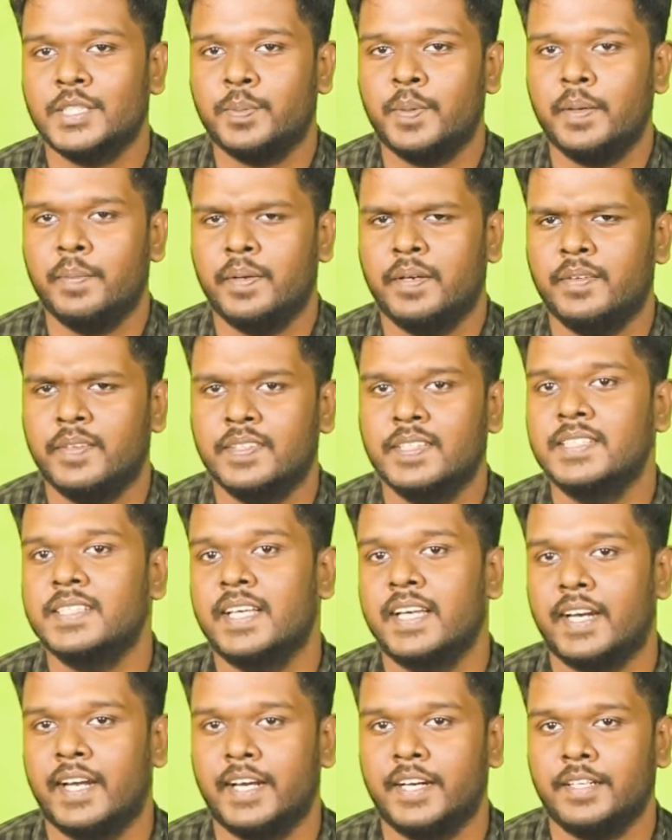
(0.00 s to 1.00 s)
எக்ஸ்பெரிமெண்ட் வந்து
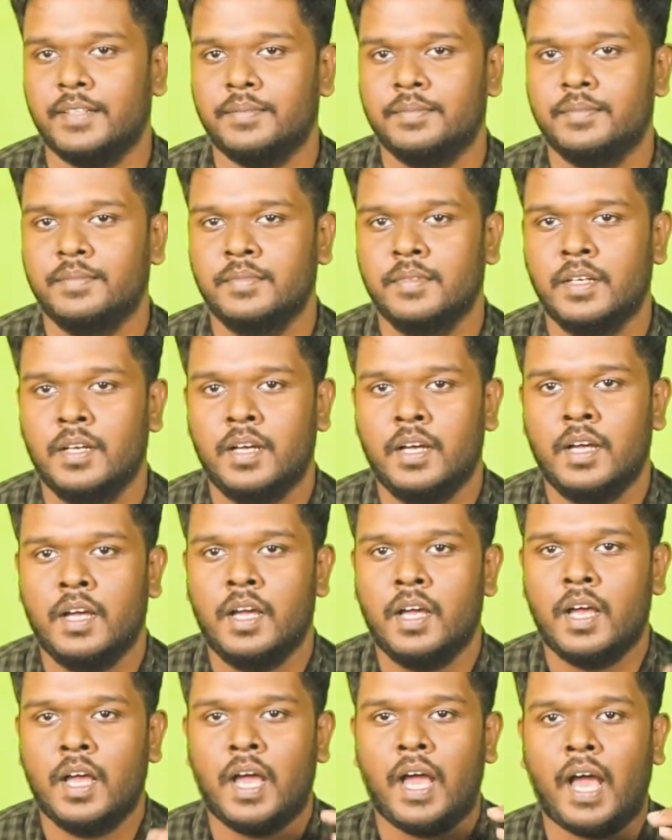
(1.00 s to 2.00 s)
செய்கிறாரு
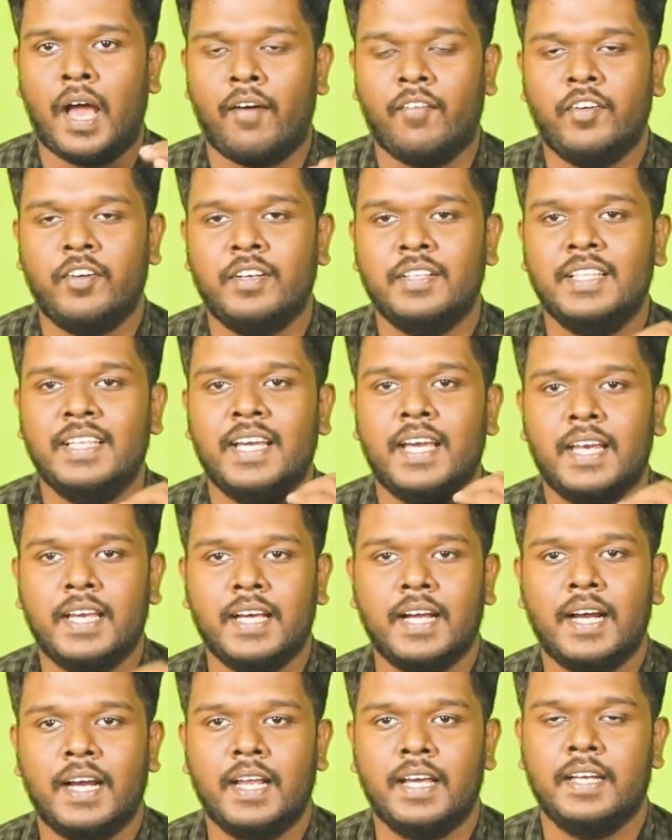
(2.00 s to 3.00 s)
அவர் வந்து
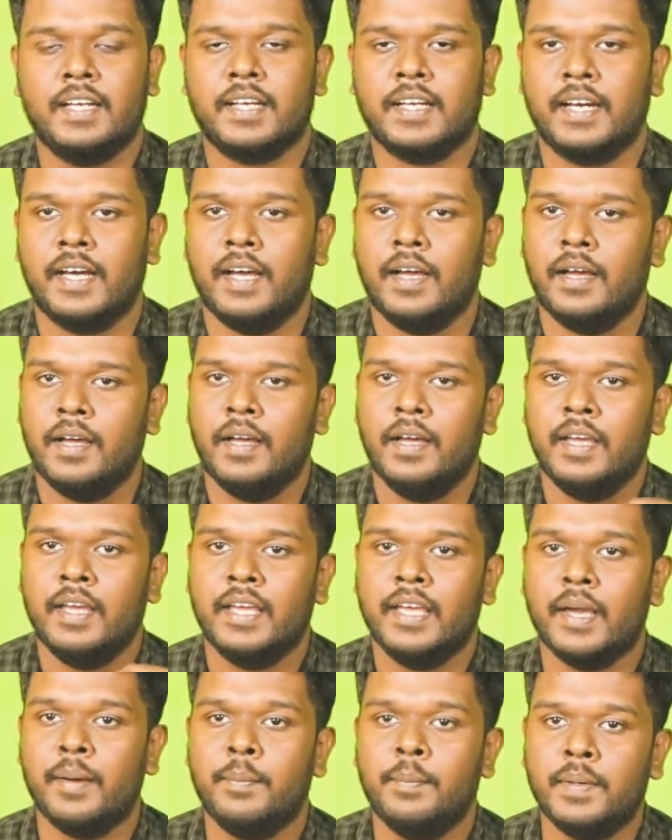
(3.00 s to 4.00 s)
எலிகளில் இருக்கிற
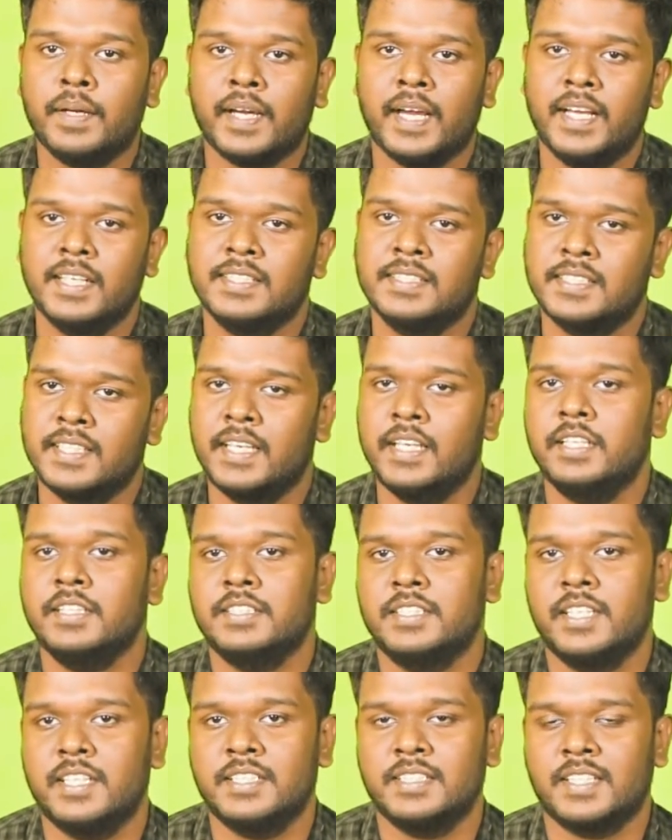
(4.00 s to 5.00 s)
எம்
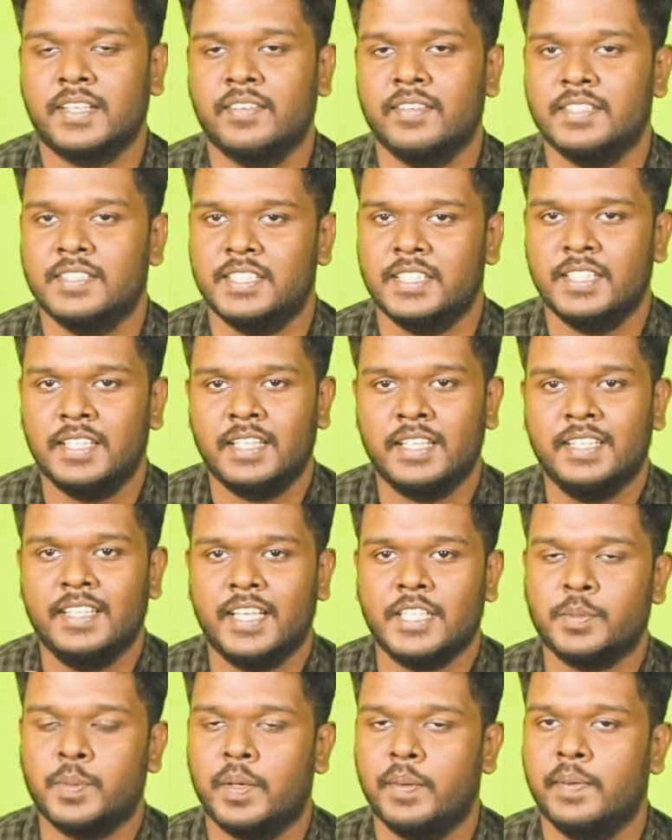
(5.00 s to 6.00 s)
ஜீன்ஸை வச்சு இந்த
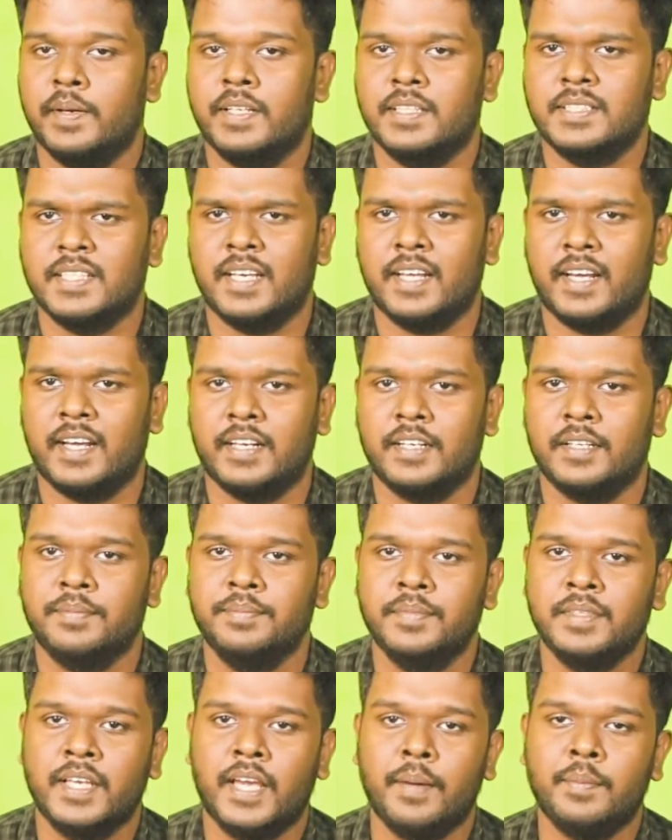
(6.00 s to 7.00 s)
எக்ஸ்பெரிமெண்ட் செய்கிறாரு
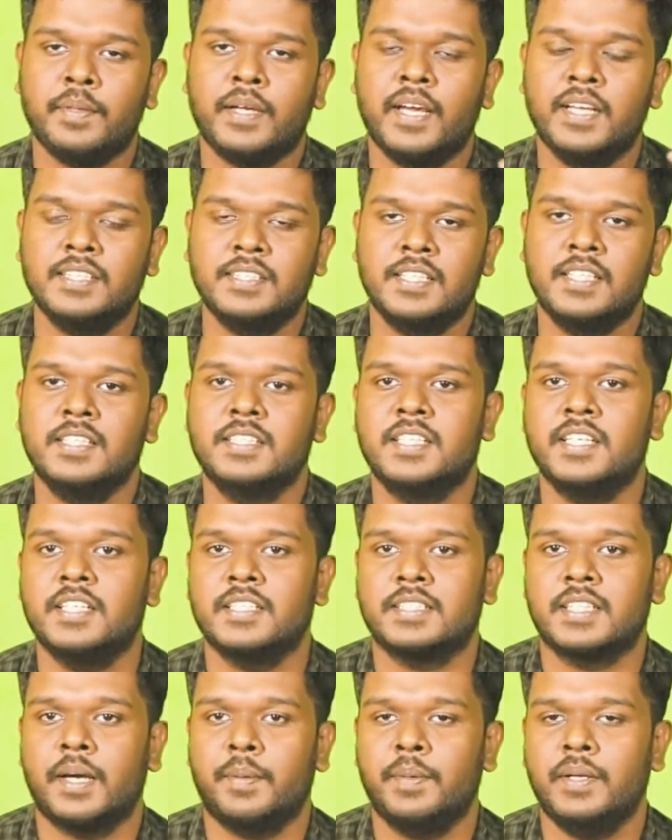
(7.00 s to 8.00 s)
எம் கைட்சி
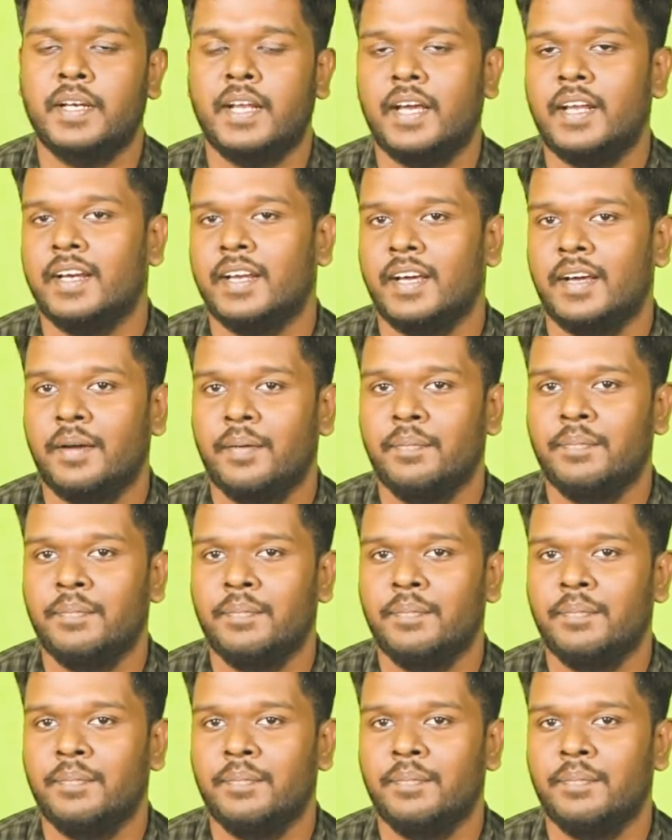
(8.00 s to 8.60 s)
ஜீன்ஸ் அப்படின்னா என்ன